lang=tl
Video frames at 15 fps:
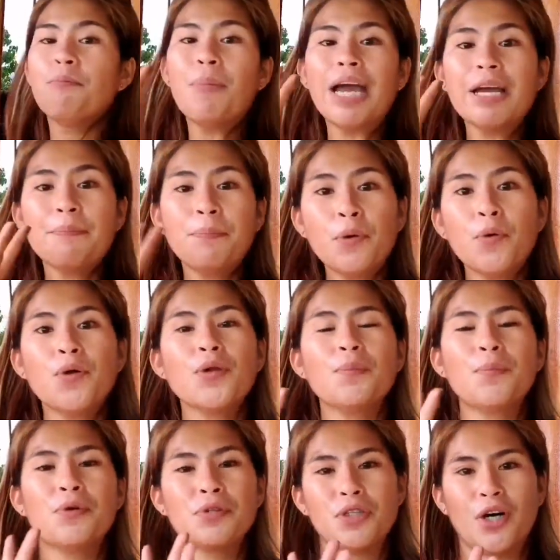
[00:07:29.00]
may
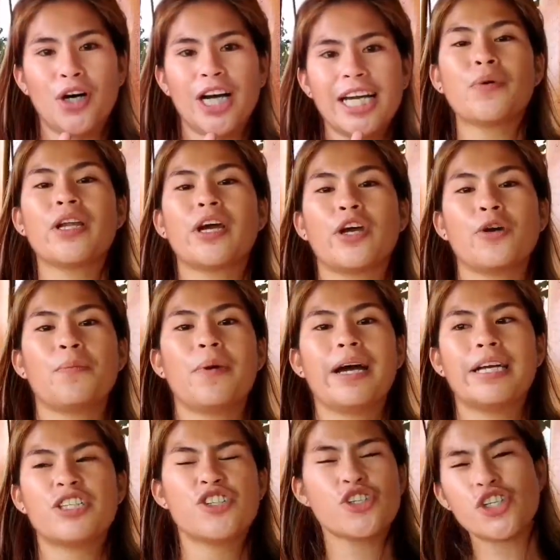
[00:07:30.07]
pool po doon. So, pwede kayong
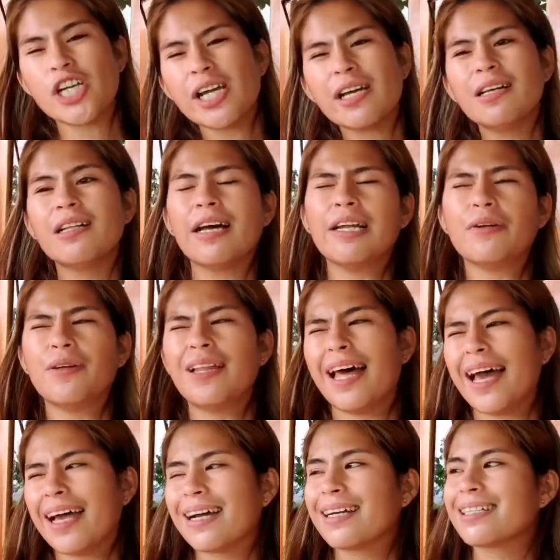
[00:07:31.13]
mag-chill and
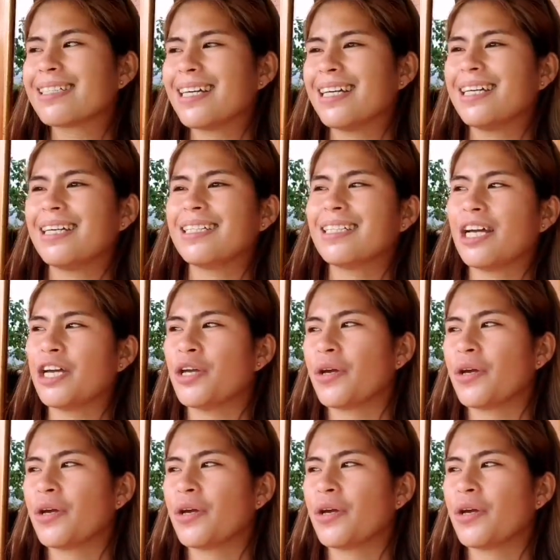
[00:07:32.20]
relax and uh,